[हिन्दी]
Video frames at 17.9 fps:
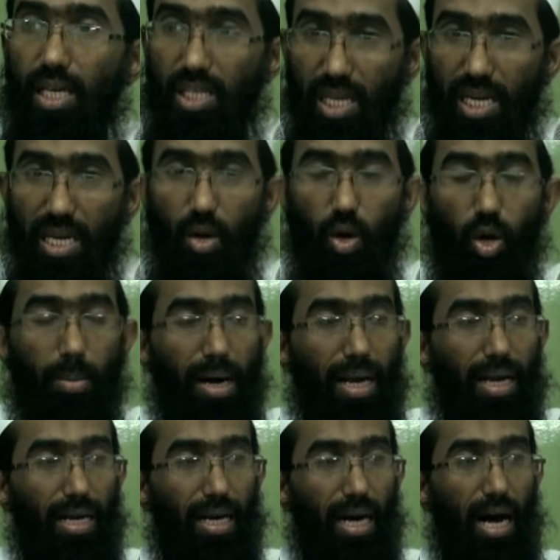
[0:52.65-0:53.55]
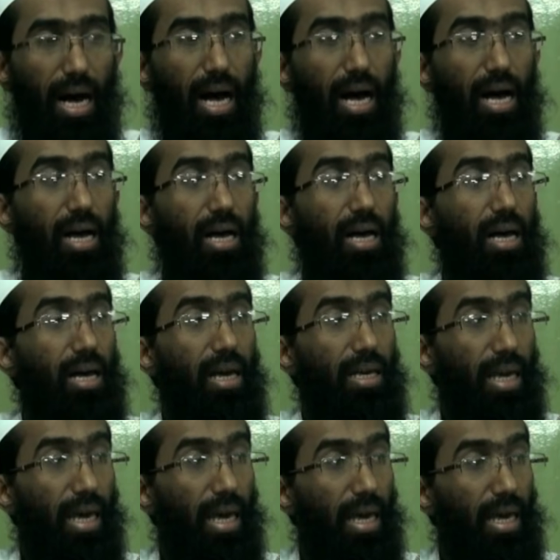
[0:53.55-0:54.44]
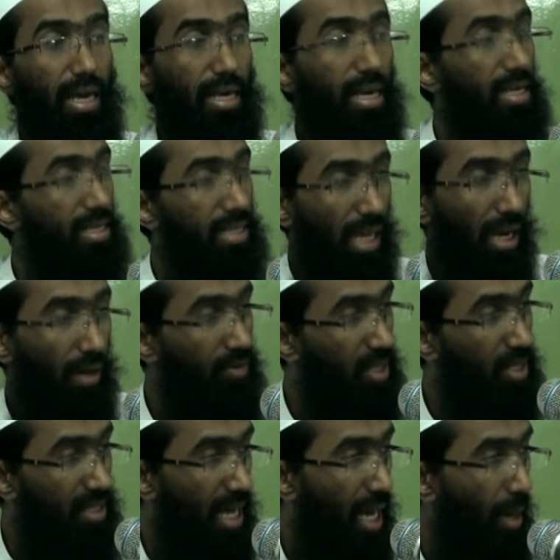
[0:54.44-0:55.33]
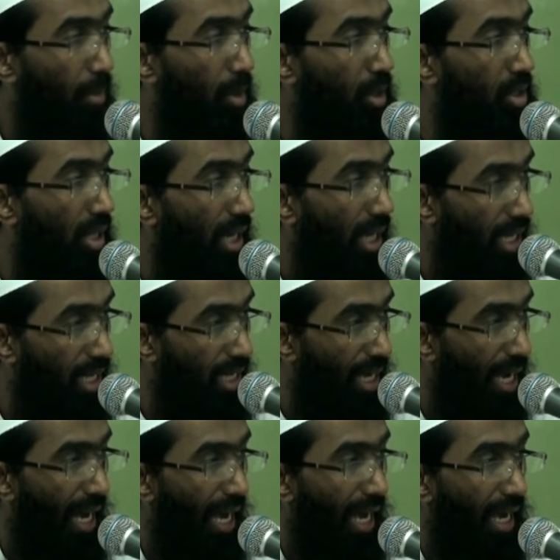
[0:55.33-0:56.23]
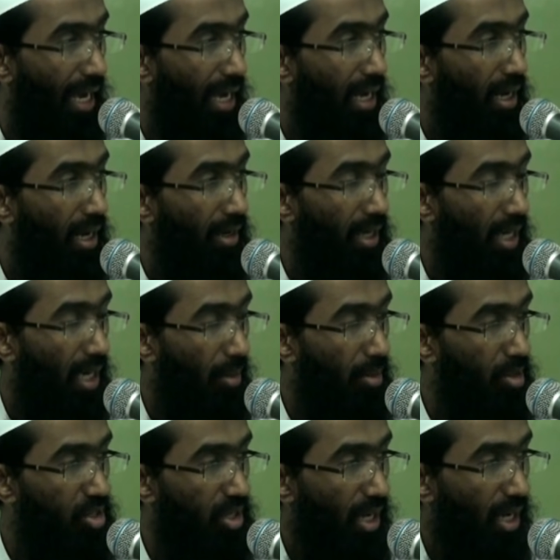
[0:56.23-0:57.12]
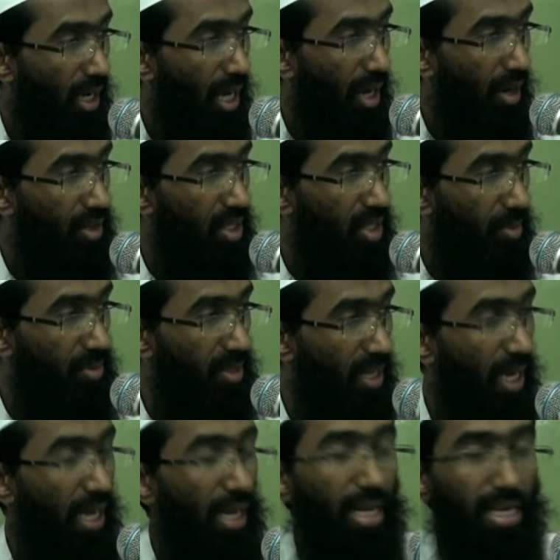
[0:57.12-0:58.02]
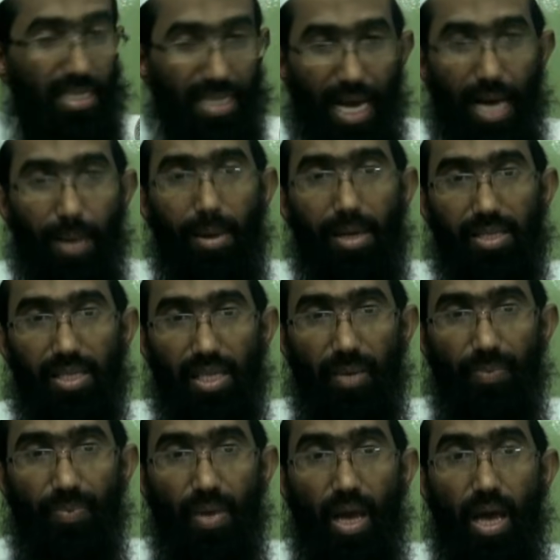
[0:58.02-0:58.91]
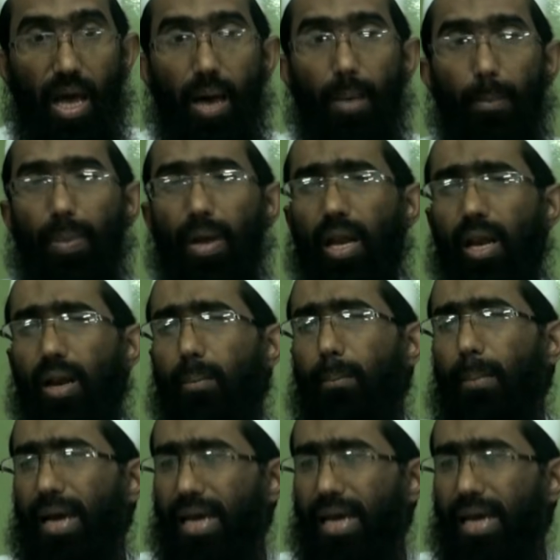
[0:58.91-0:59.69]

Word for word: इसीलिए ने कहा कि ये सलफ़ से साबित नहीं है न नबी सल्लल्लाहु अलैहि वसल्लम से न सहाबा से फिर